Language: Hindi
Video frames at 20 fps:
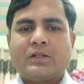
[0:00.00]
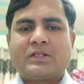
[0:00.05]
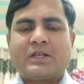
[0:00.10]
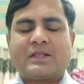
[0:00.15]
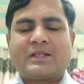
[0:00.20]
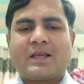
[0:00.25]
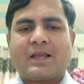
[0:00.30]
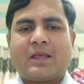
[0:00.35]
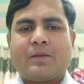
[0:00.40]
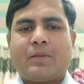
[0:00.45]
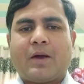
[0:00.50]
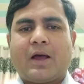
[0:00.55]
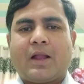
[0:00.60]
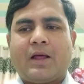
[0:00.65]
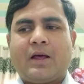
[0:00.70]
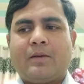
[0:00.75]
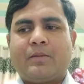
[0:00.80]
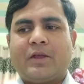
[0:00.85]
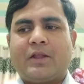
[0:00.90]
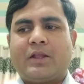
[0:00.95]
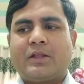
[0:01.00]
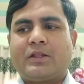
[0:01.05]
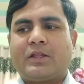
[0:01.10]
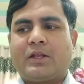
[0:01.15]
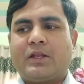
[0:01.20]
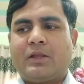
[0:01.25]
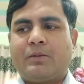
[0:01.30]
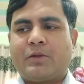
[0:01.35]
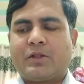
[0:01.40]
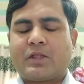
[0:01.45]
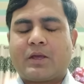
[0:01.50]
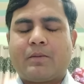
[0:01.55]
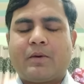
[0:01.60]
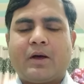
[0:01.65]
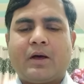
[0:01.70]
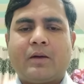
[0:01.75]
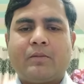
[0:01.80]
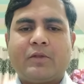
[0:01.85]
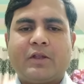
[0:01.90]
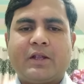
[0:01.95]
जैसा कि बारह मैंने दिल्ली में
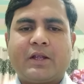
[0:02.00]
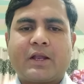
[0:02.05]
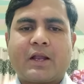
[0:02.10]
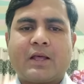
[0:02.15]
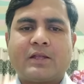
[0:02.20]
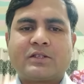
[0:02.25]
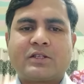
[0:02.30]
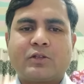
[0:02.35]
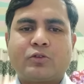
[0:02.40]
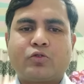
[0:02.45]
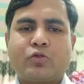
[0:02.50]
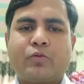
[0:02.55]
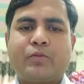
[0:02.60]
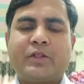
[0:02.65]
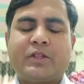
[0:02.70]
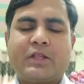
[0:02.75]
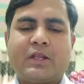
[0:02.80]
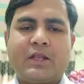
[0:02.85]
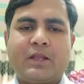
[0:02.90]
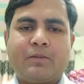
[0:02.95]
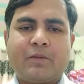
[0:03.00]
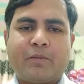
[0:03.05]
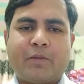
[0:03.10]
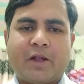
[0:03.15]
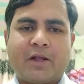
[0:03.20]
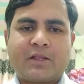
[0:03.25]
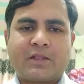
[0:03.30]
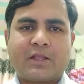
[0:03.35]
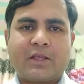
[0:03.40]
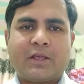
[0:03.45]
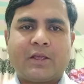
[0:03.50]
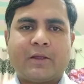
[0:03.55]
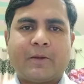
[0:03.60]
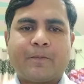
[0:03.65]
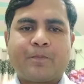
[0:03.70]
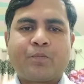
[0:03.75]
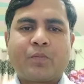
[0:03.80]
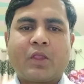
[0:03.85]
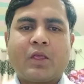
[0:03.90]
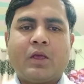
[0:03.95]
तमाम लीडरान से जो भी दिल्ली बैठते
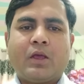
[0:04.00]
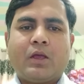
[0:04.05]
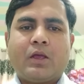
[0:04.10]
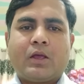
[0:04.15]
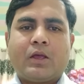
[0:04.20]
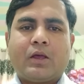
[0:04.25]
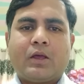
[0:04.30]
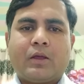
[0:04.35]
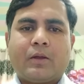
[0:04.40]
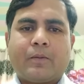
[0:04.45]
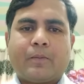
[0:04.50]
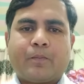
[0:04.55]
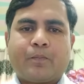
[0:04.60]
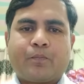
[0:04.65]
हैं